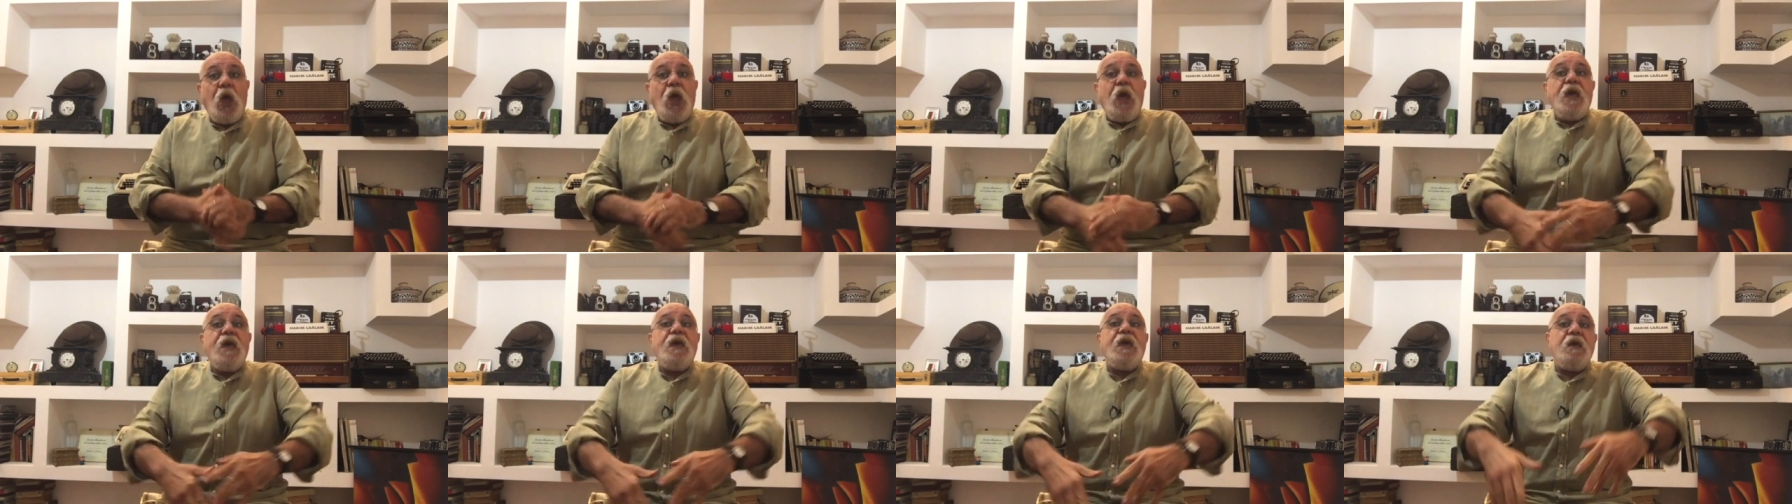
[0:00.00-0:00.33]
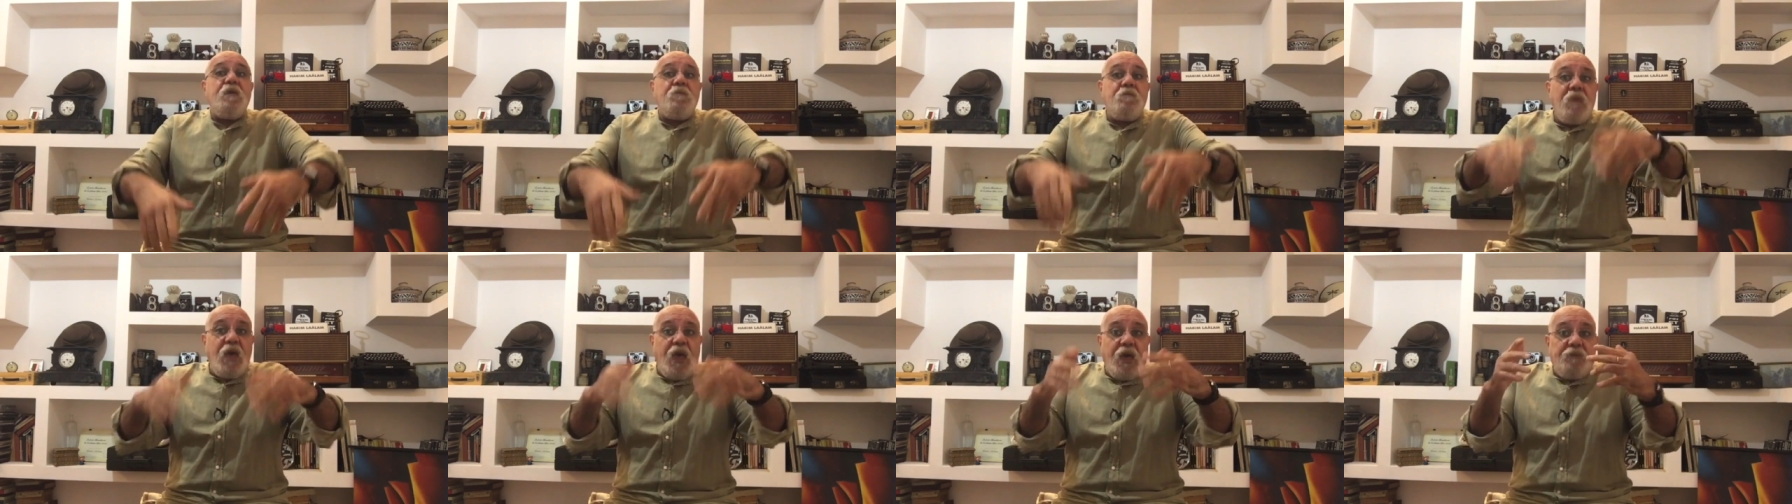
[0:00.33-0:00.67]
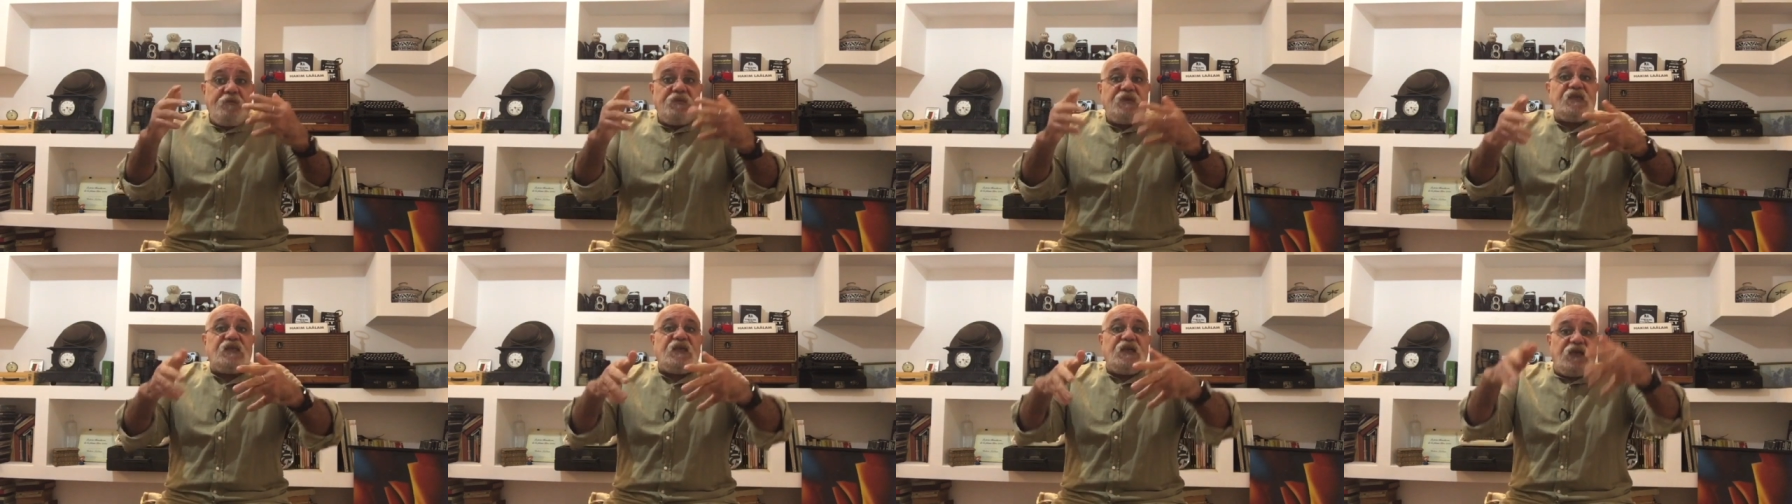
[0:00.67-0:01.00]
Et
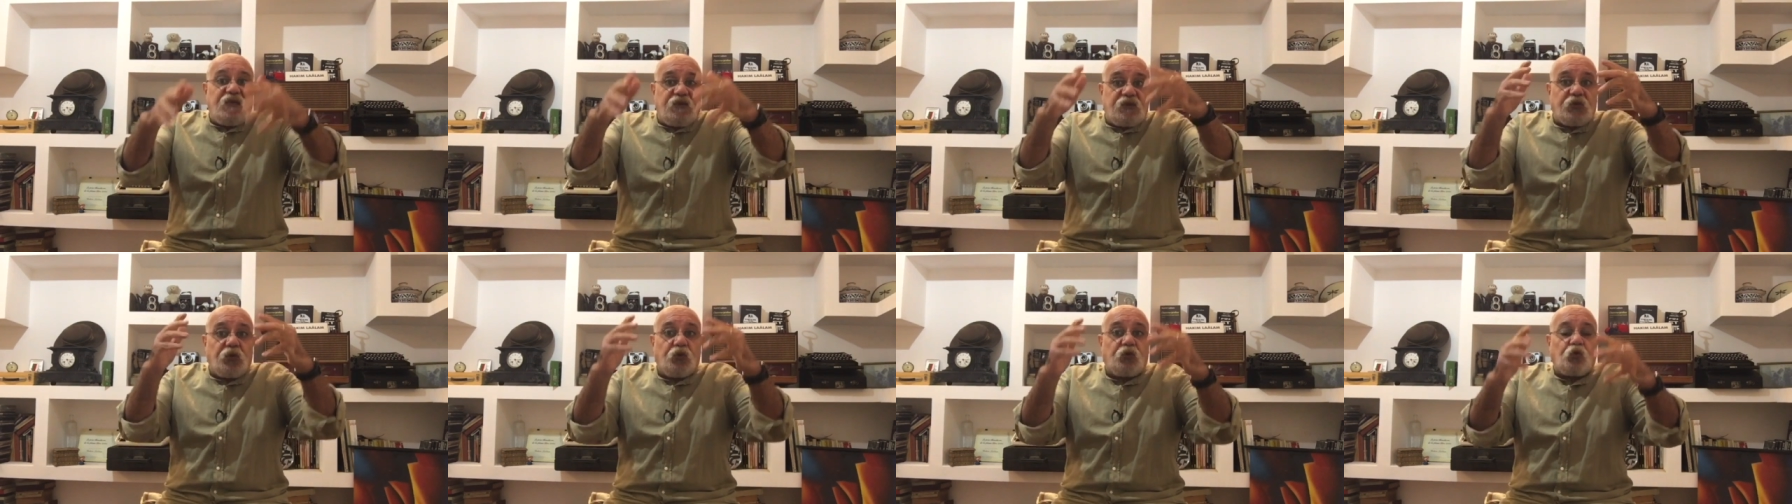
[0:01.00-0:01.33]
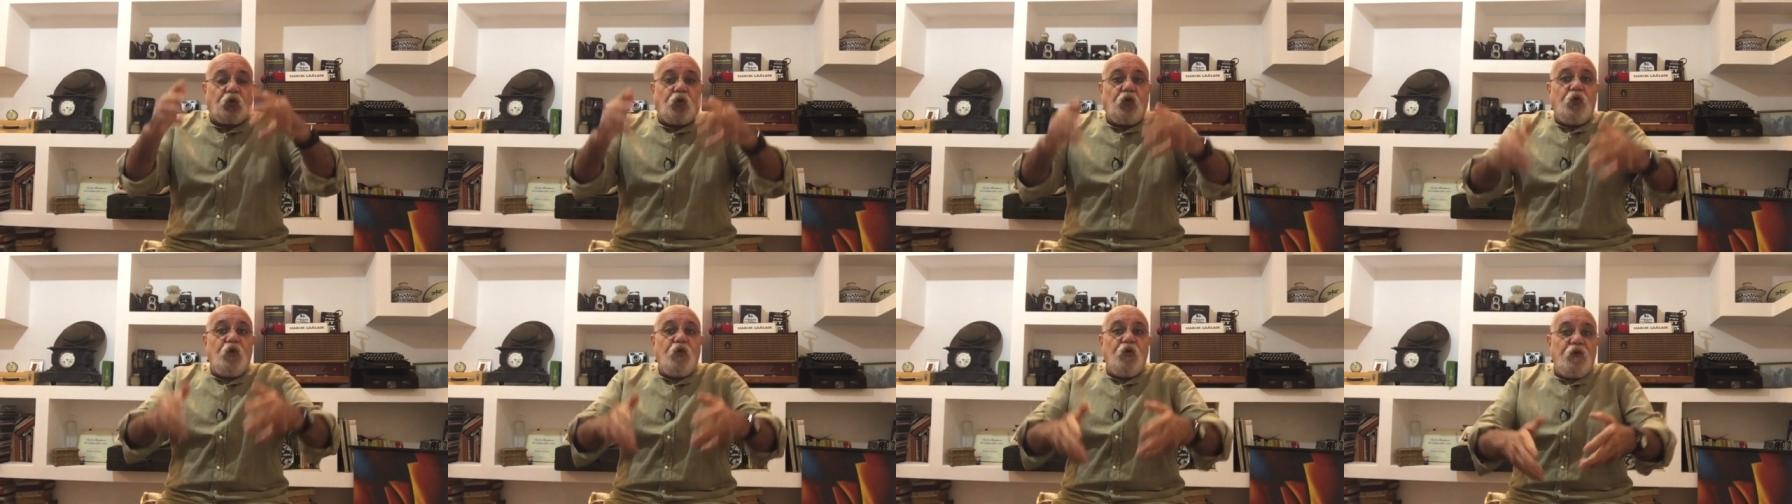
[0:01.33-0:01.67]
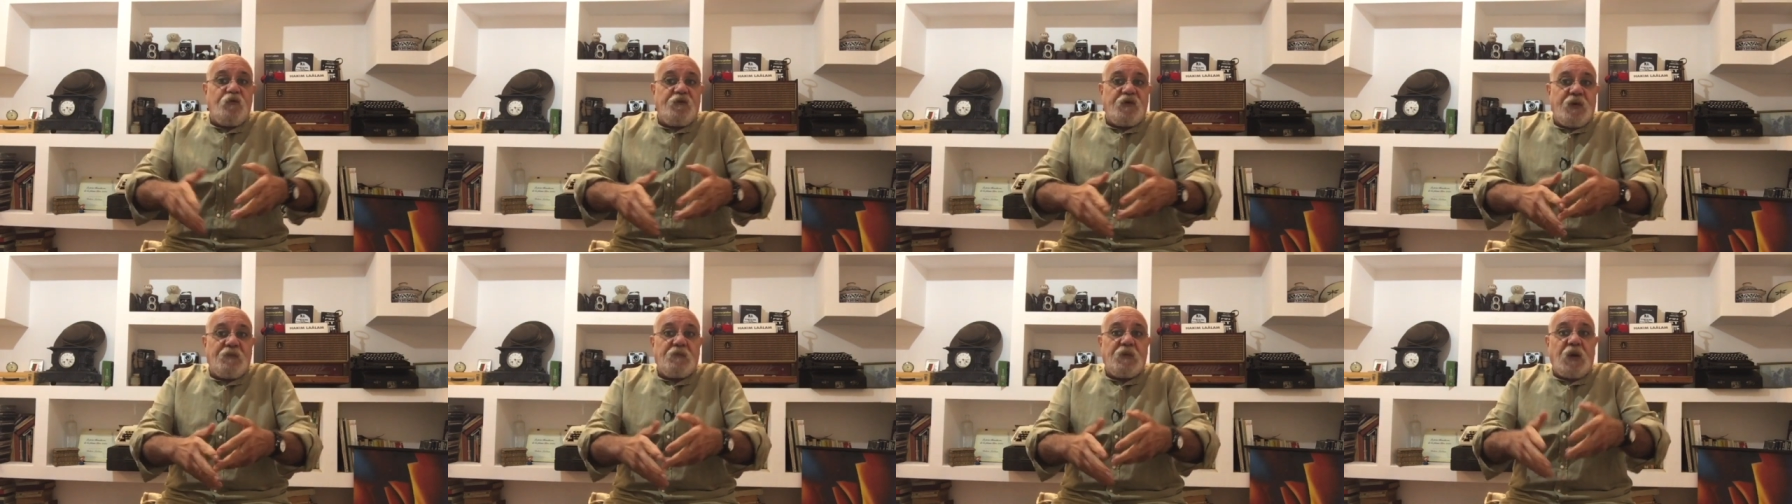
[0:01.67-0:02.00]
même s'il se
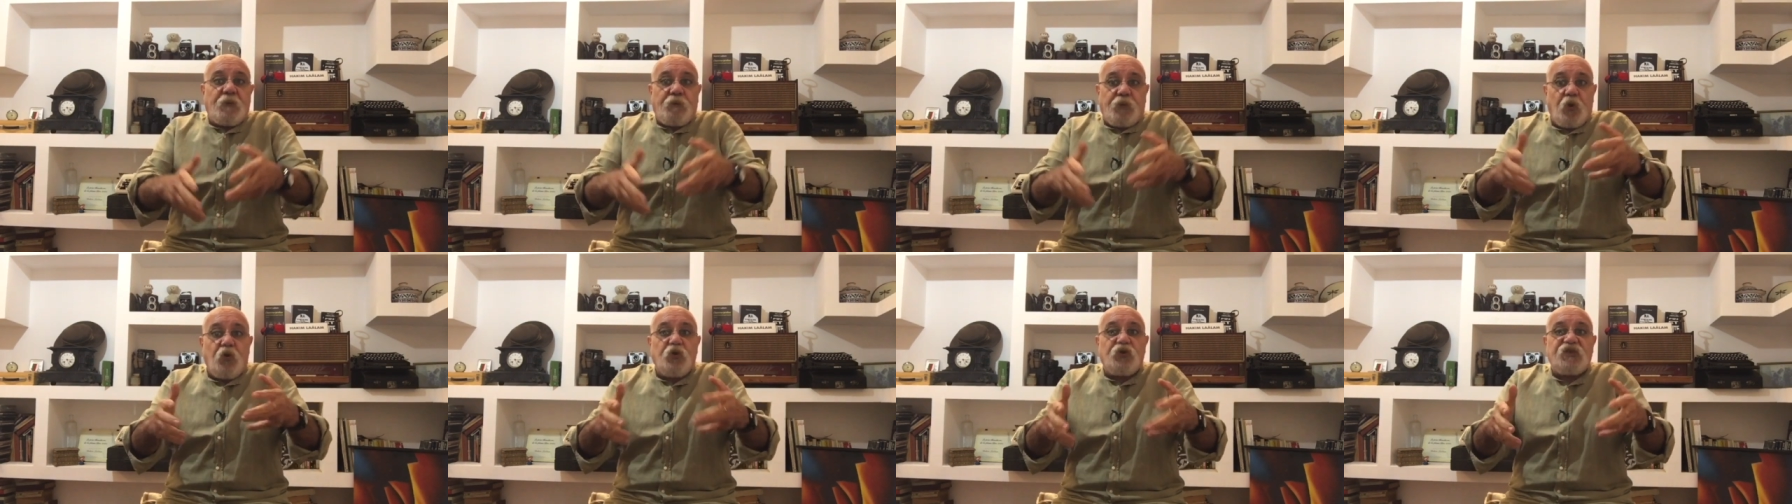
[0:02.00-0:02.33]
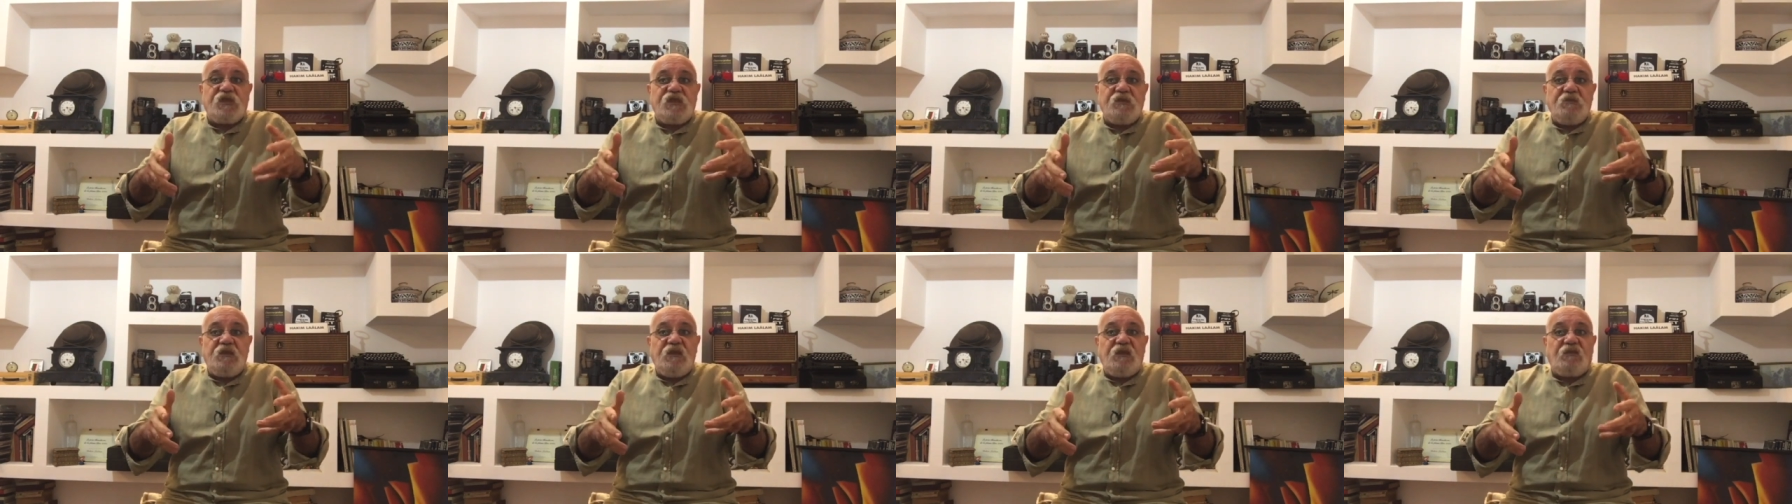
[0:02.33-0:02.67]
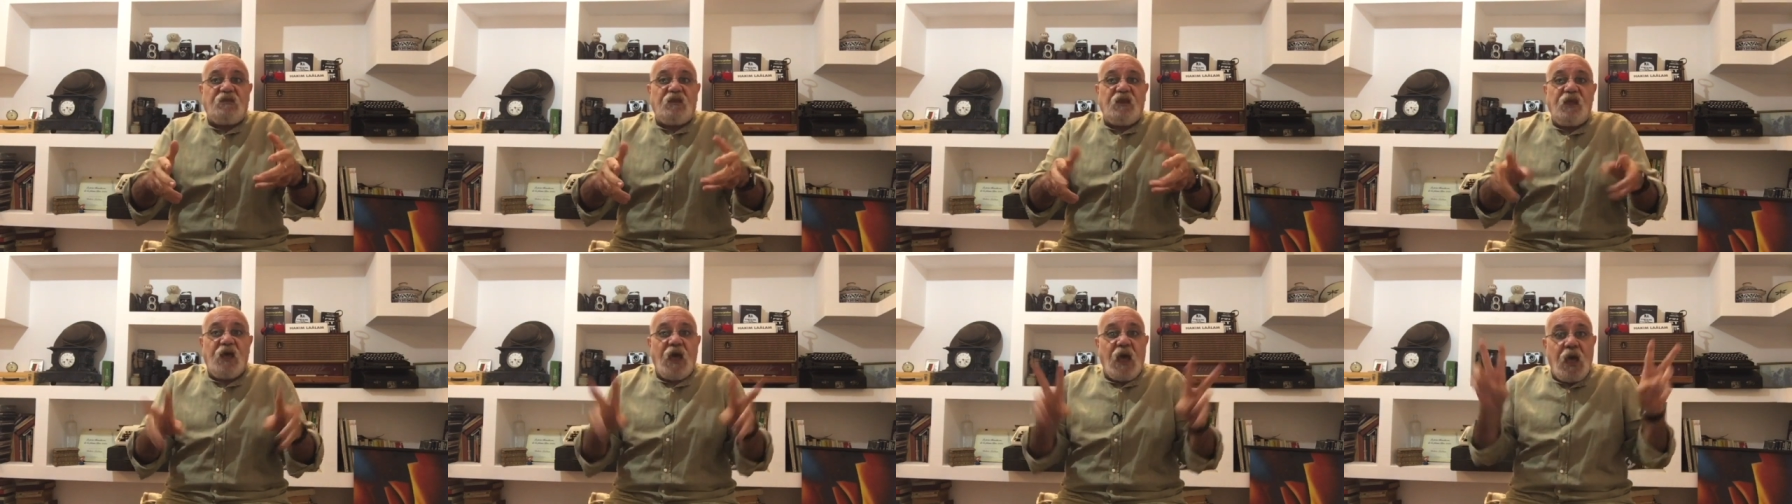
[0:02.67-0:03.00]
trouve à ma
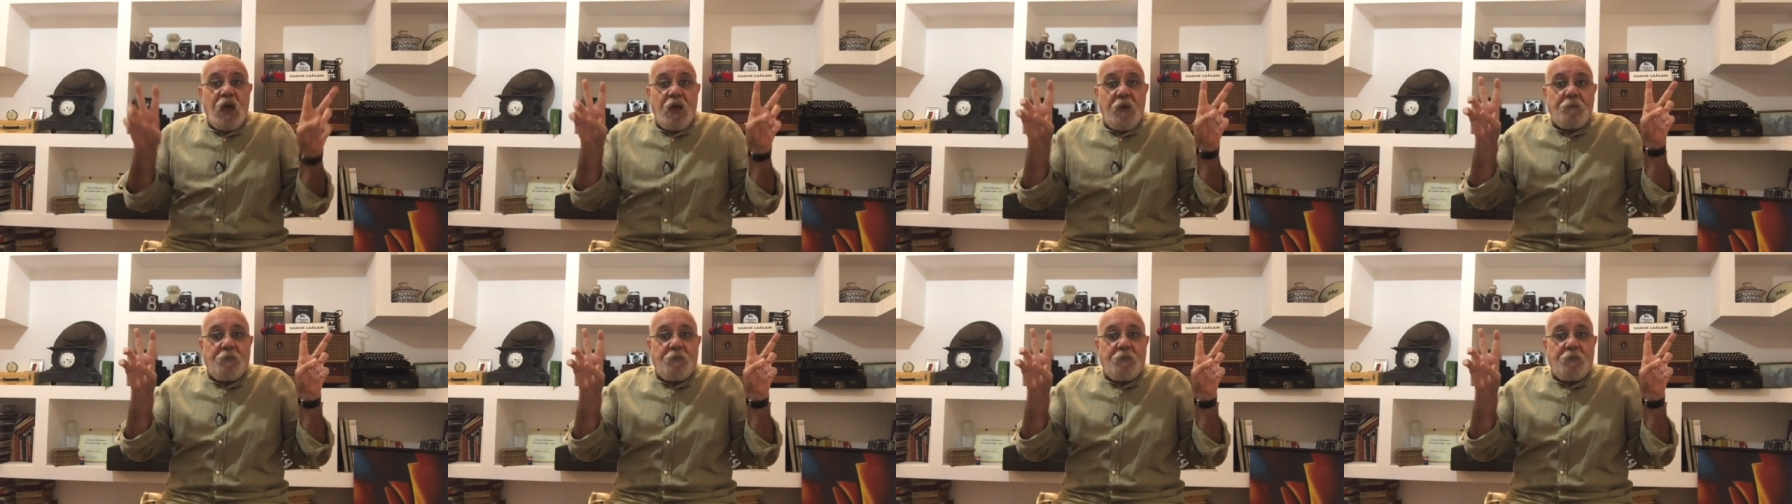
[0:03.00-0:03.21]
proximité un